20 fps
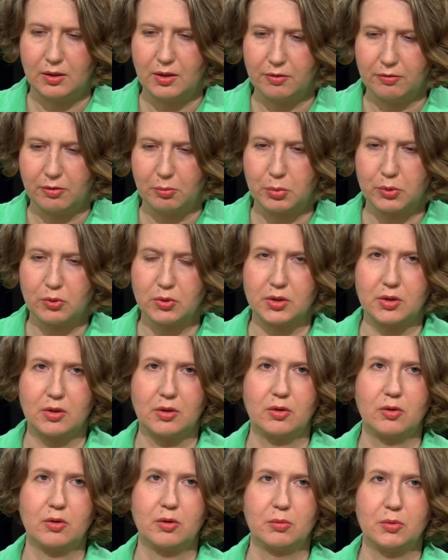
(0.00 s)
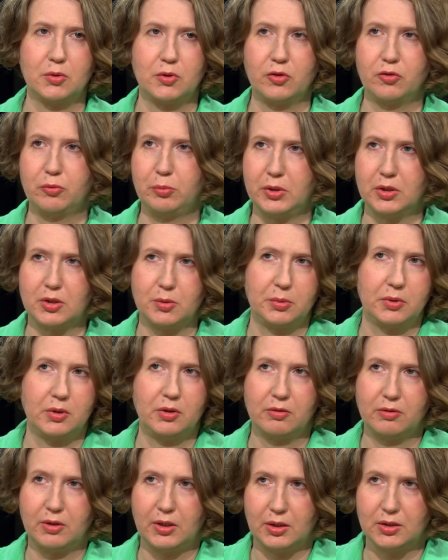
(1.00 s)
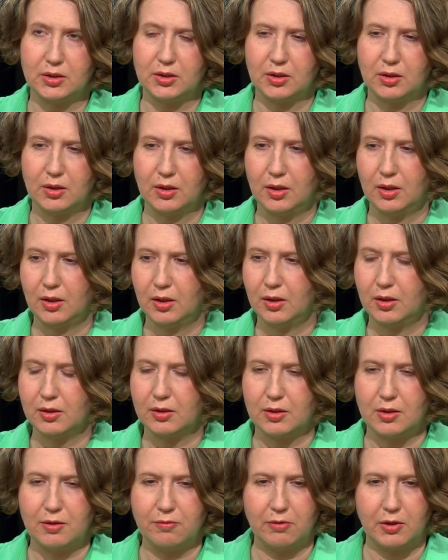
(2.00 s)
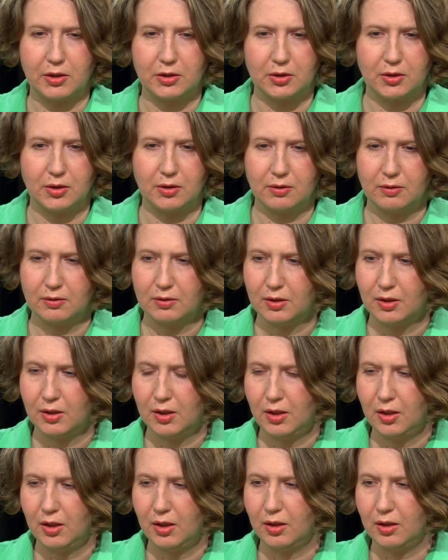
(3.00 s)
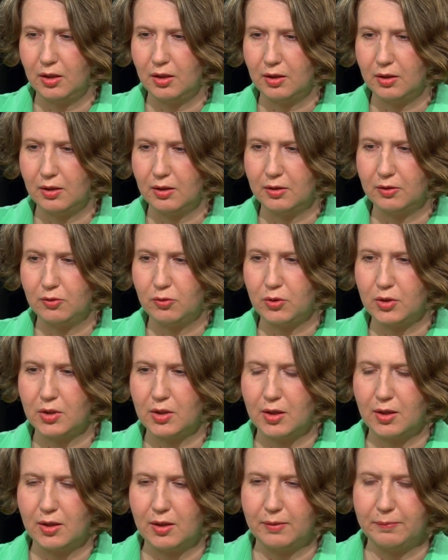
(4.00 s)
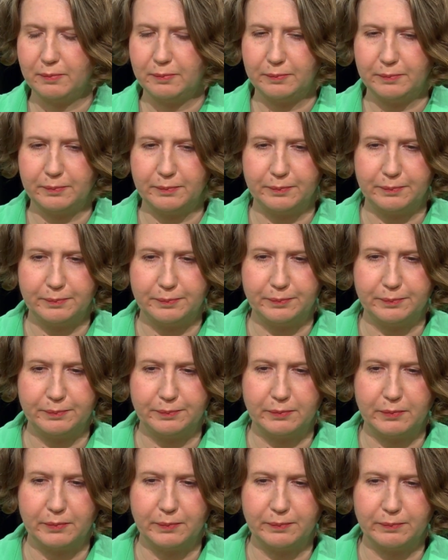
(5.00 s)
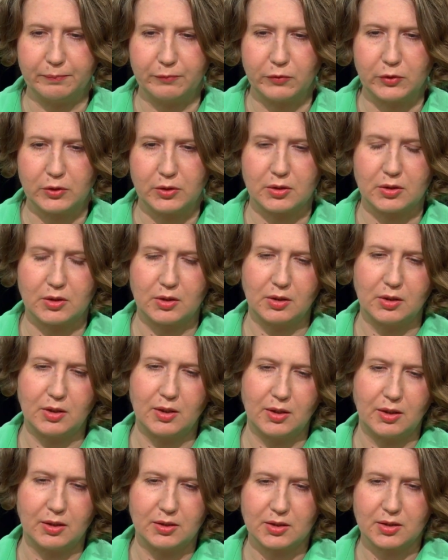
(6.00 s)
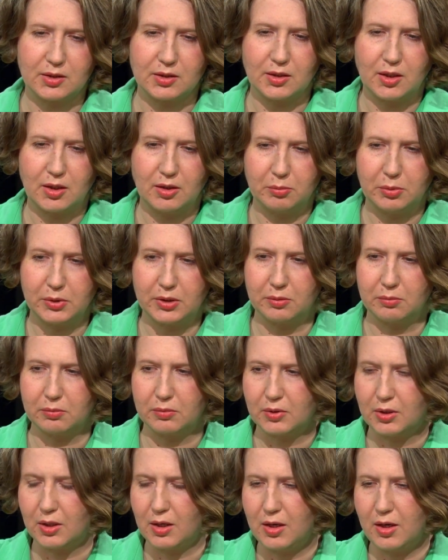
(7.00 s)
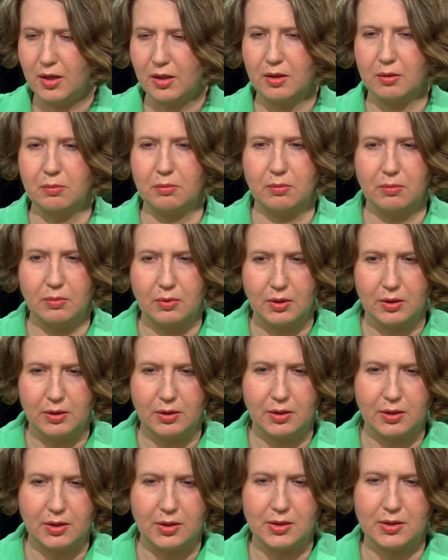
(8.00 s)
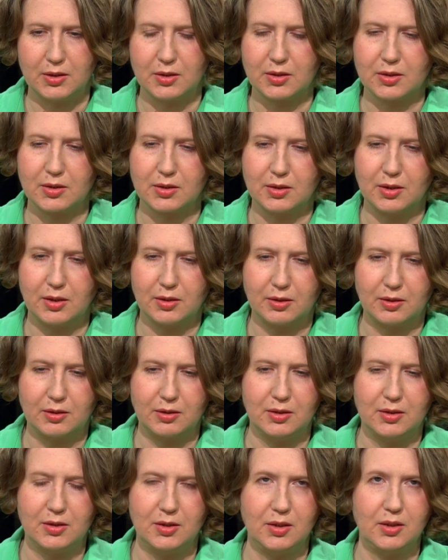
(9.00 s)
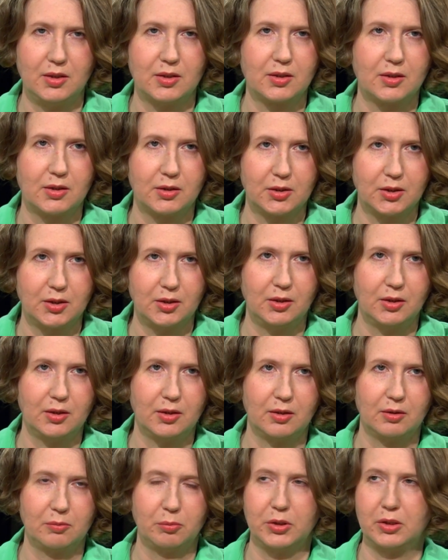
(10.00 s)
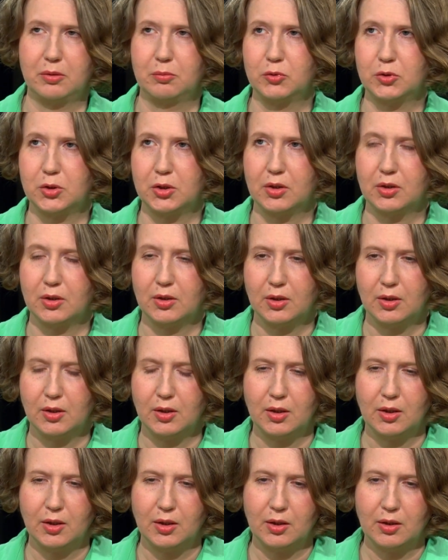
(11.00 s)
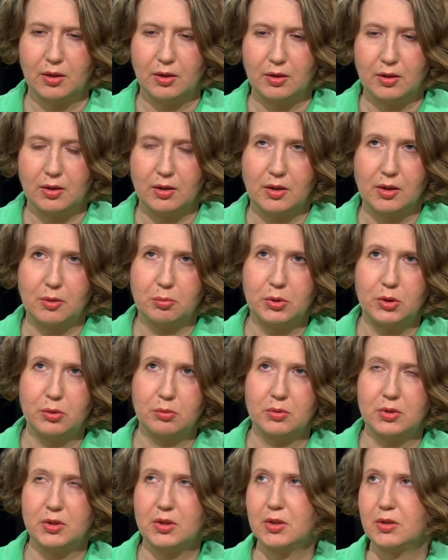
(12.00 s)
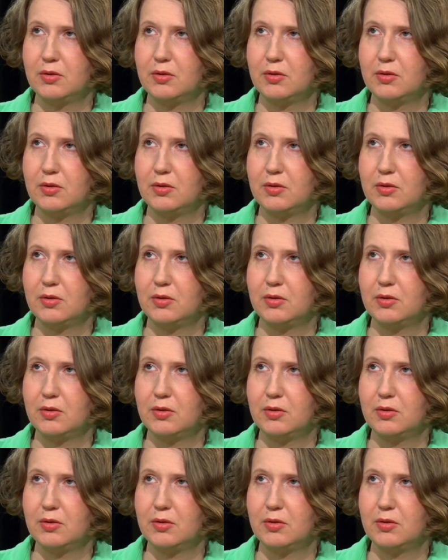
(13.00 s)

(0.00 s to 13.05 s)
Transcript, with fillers: не вопрос, о котором стоит, в принципе, говорить. Это не важно. А, но я вот когда сказала об этом коллегам, одна из них сказала, так иди и скажи это, потому что я подумала,